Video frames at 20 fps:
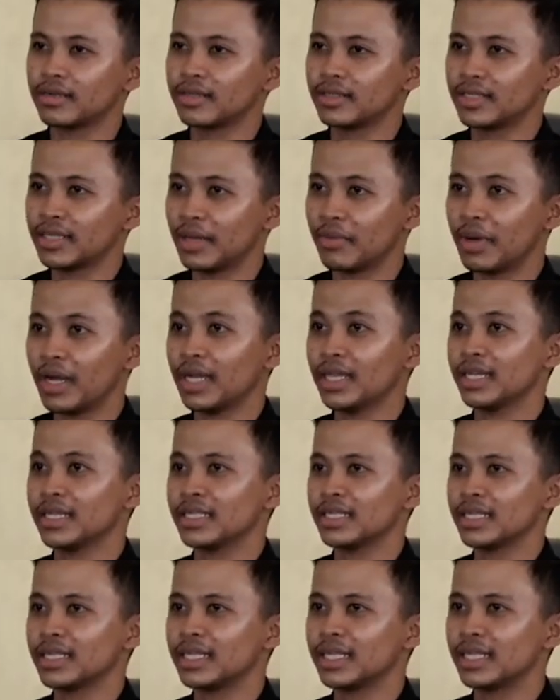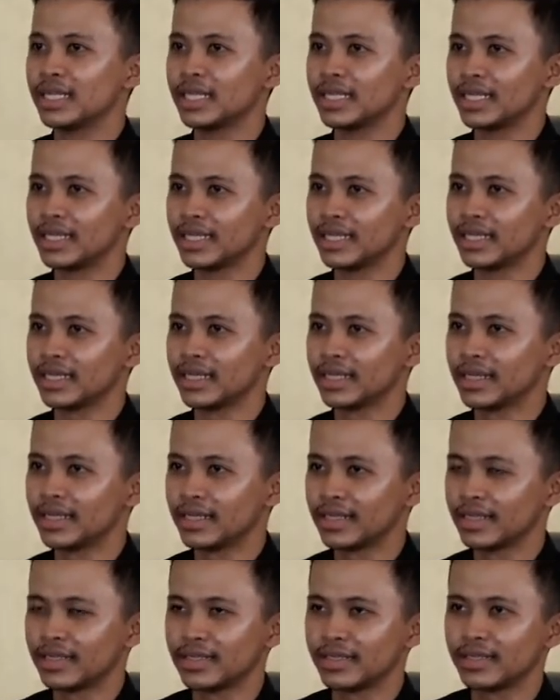jamaahnya sendiri
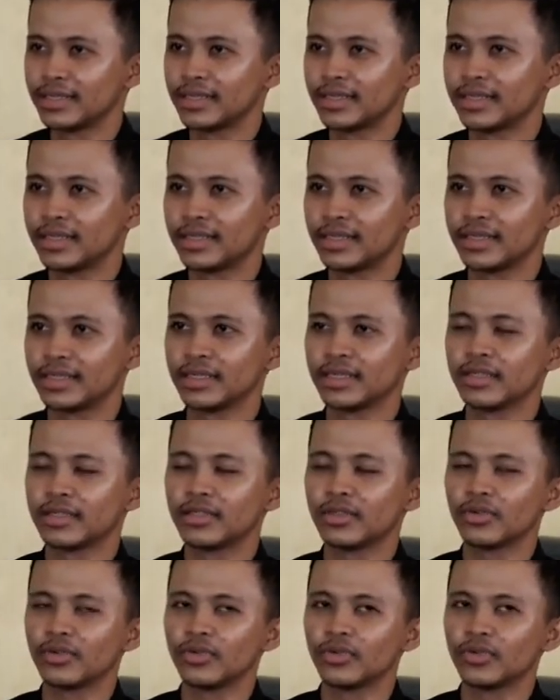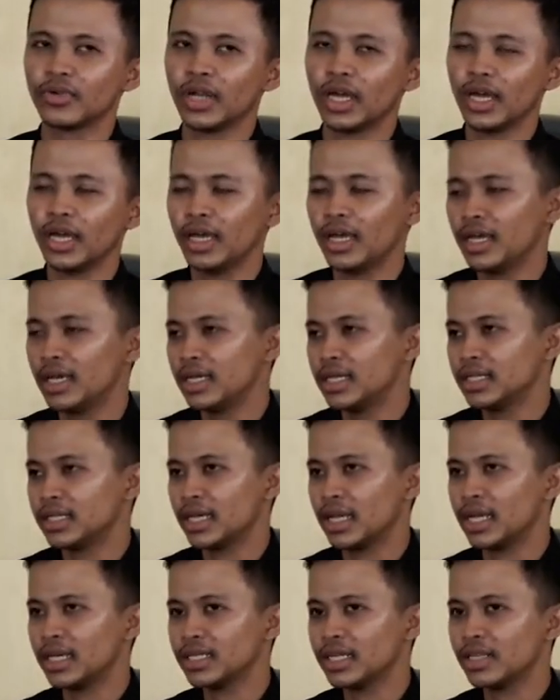itu nah
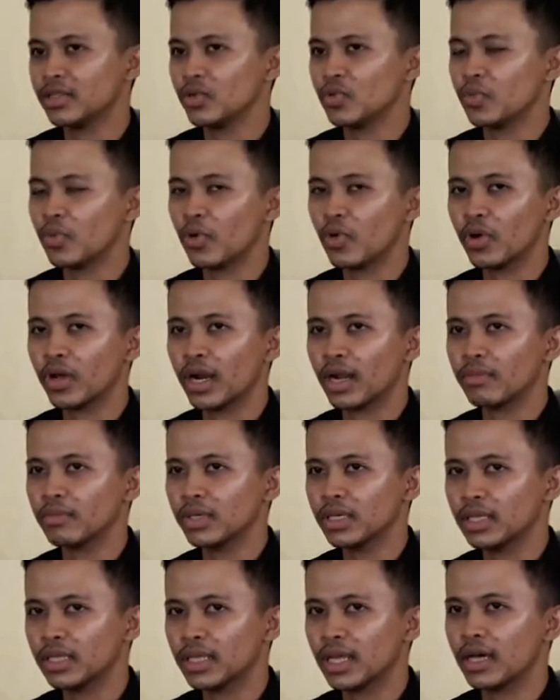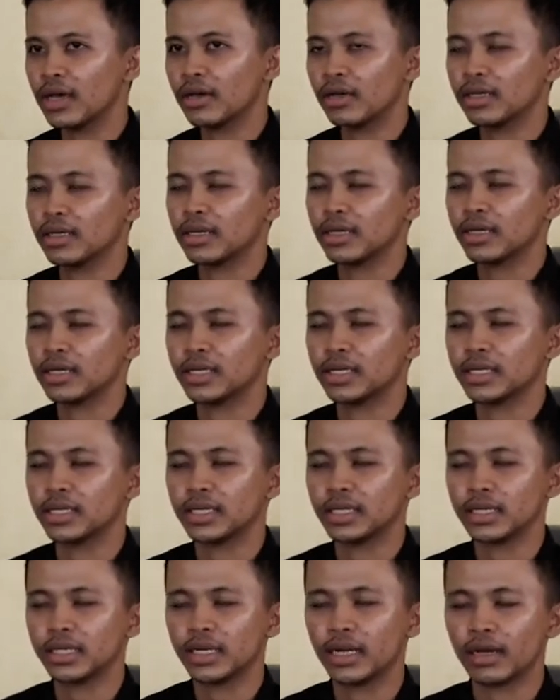salah satu program kita uh,
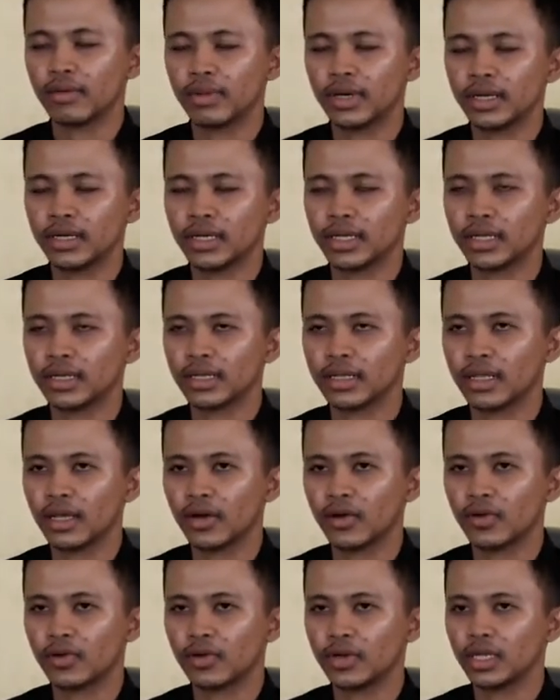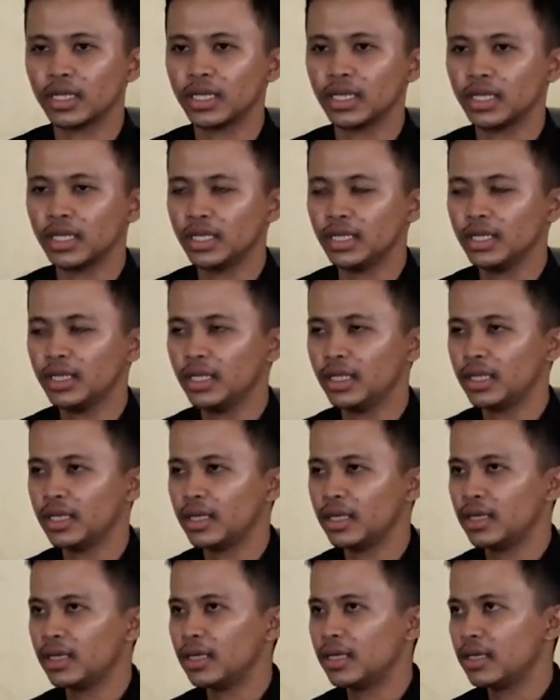di Ramadan tahun ini
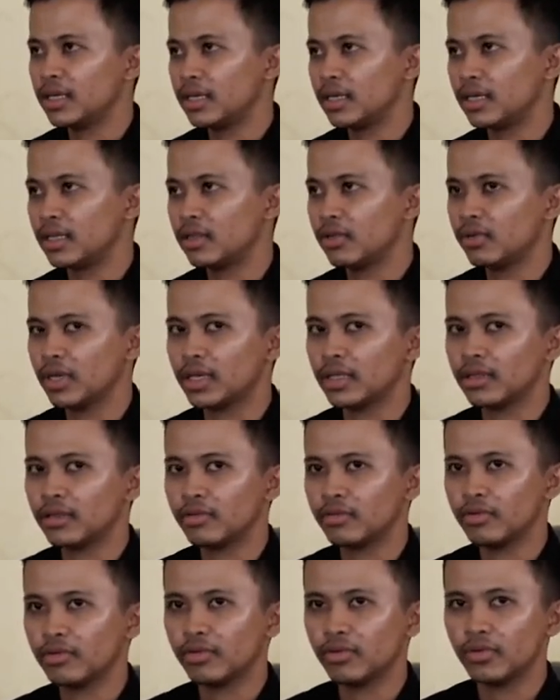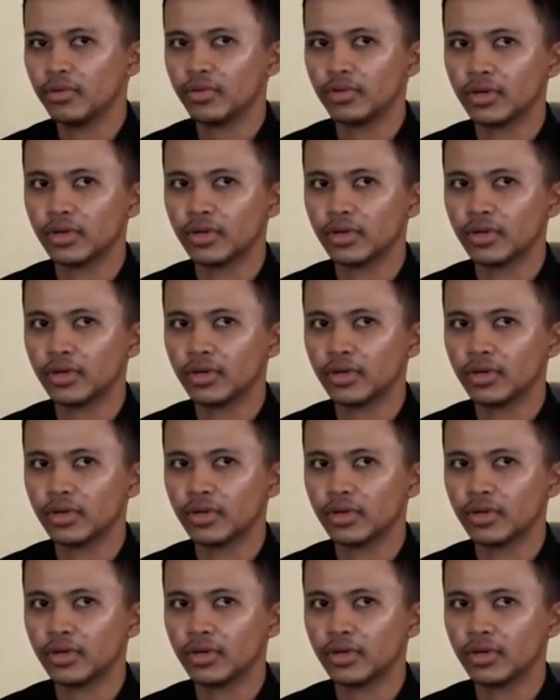itu yaitu